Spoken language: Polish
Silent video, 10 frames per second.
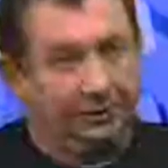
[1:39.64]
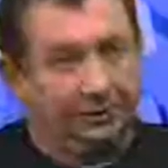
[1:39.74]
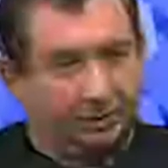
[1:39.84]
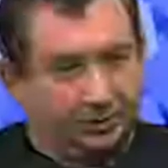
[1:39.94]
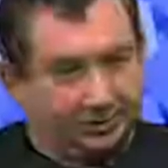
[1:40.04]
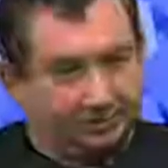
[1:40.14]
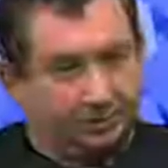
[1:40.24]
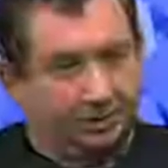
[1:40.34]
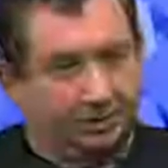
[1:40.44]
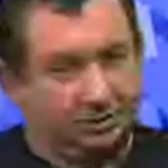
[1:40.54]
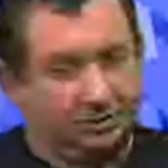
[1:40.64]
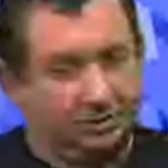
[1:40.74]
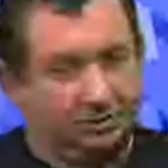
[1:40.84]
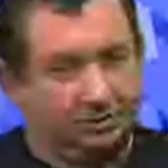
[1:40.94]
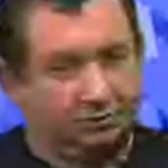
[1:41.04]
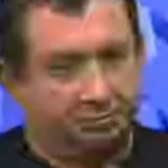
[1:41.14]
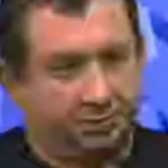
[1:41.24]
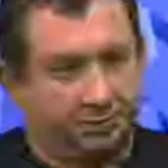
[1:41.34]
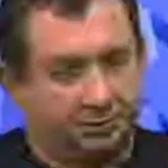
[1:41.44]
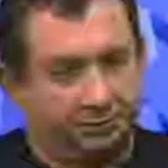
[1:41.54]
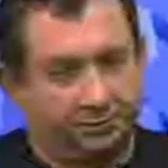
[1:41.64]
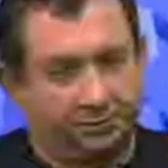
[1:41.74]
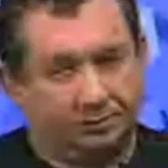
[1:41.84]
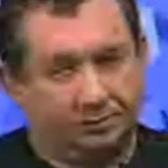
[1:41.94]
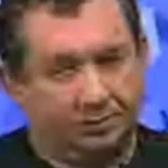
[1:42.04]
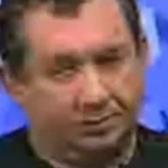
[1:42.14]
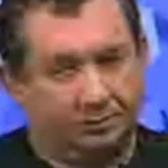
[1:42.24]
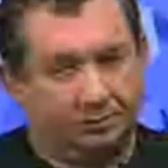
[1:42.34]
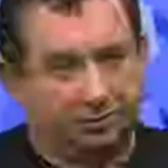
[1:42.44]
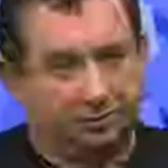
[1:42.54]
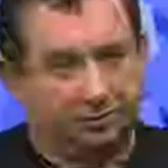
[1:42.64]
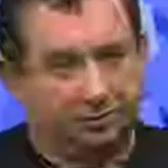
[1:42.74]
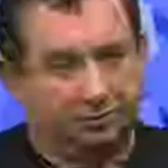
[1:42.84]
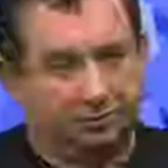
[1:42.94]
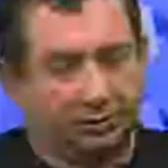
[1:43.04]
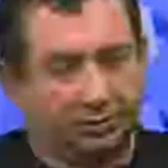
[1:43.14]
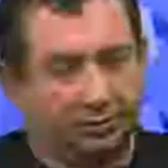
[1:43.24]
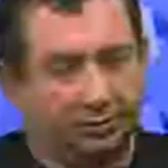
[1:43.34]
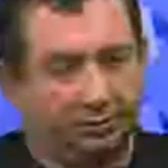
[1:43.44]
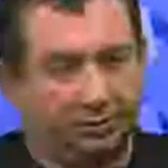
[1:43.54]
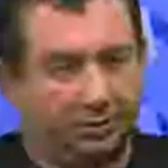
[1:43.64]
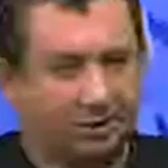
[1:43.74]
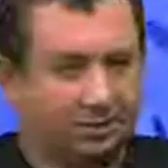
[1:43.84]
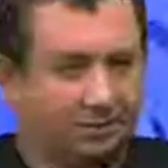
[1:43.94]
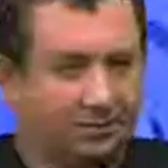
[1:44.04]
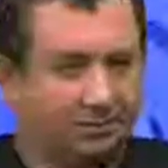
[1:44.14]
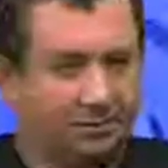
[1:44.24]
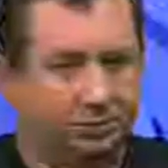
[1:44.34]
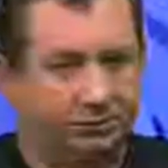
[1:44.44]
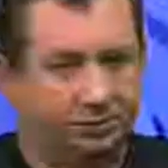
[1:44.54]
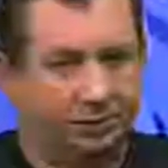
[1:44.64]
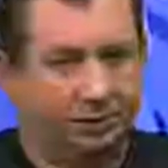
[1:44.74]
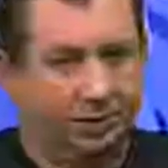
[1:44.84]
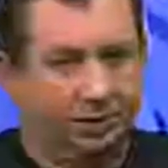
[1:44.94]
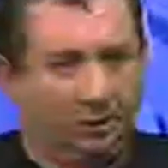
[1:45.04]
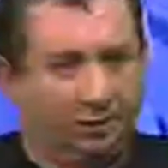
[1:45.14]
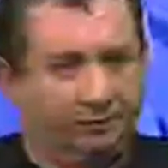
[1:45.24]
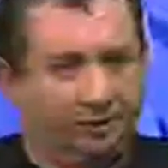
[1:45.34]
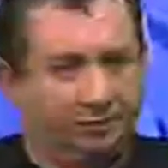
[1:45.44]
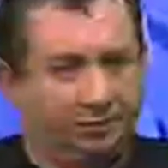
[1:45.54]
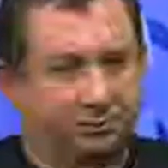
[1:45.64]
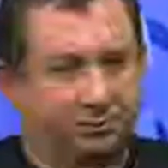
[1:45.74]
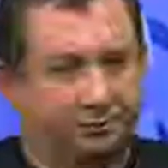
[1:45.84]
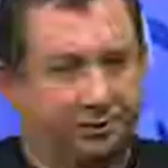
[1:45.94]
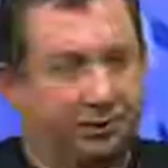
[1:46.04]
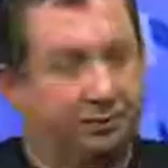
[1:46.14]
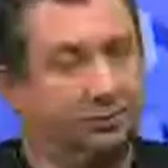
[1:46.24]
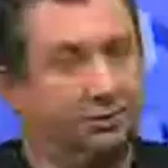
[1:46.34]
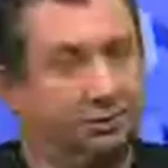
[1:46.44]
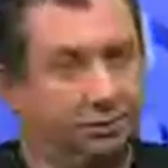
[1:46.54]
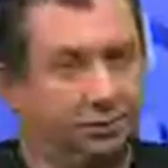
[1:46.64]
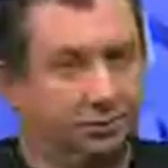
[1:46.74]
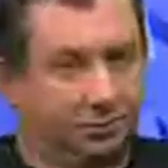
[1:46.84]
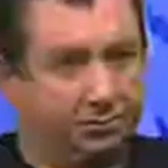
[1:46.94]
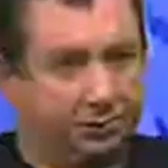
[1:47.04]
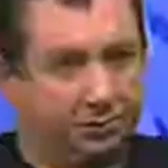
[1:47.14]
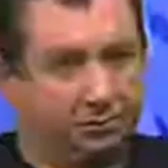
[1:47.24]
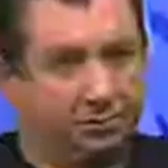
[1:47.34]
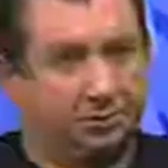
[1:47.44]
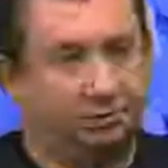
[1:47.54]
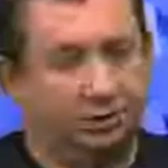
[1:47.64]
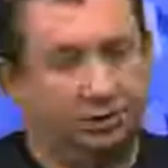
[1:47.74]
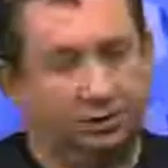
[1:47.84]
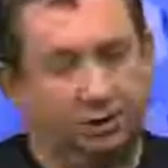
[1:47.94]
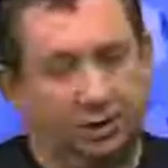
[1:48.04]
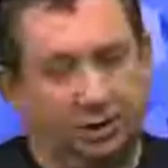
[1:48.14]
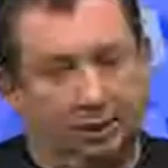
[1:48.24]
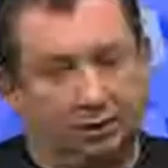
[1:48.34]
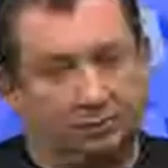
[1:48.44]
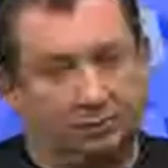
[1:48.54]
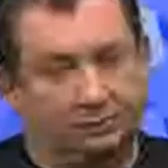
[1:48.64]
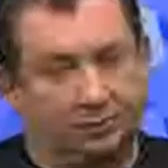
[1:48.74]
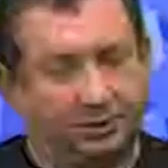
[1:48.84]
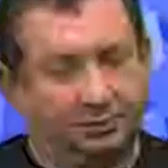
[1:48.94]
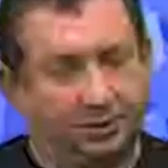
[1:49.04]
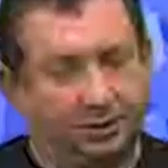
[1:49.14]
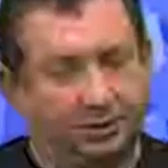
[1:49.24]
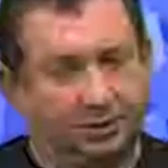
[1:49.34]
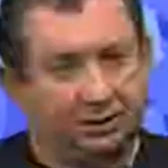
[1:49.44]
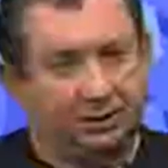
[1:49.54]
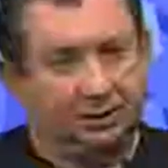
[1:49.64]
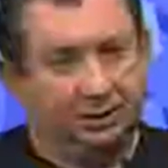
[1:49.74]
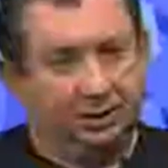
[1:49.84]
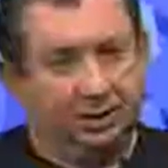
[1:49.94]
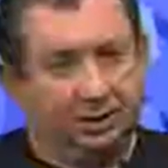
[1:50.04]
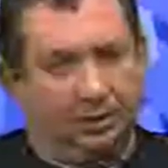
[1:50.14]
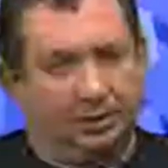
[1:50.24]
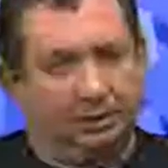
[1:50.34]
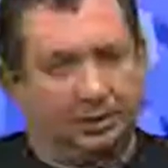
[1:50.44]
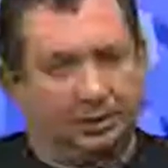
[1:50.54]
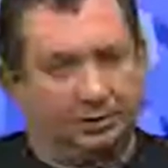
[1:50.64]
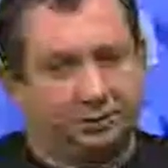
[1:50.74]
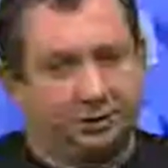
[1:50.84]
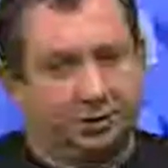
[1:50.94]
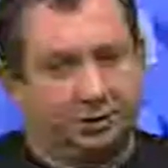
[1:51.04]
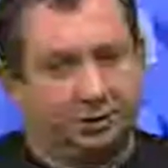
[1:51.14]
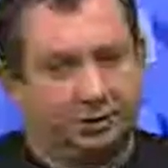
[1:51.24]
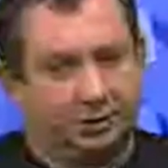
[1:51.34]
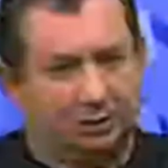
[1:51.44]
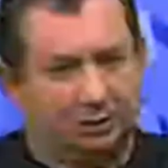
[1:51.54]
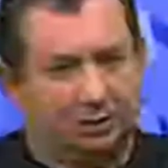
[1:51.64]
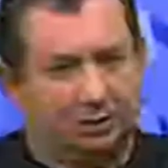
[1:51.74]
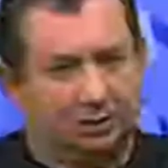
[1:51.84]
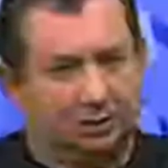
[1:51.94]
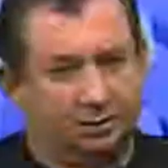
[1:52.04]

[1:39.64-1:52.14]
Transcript: No i stało się jak się stało. Pan Czesław Fiedorowicz jest przewodniczącym sejmiku. Ta koalicja ma oczywiście o wiele większą przewagę arytmetyczną niż poprzednio, bo ma 18 głosów, wtedy miała 16 i praktycznie e,